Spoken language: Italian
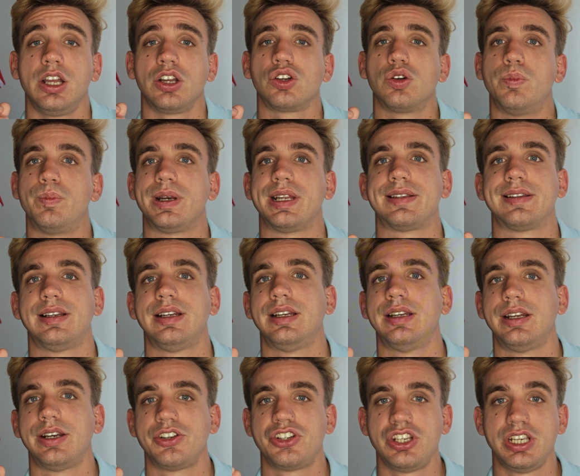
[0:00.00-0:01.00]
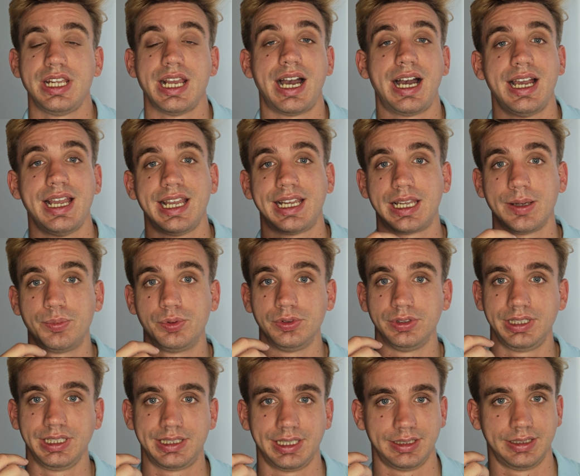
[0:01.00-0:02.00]
compresa l'energia, e che
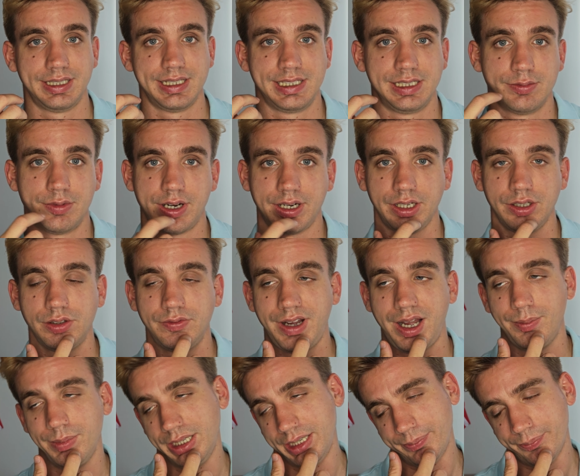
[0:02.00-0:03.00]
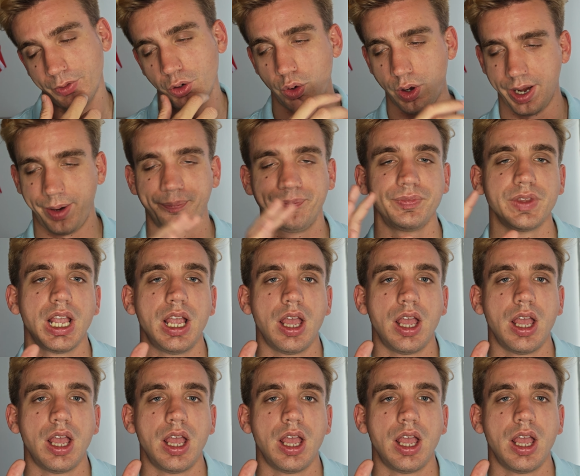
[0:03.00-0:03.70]
punti tantissimo al rinnovabile. Ora,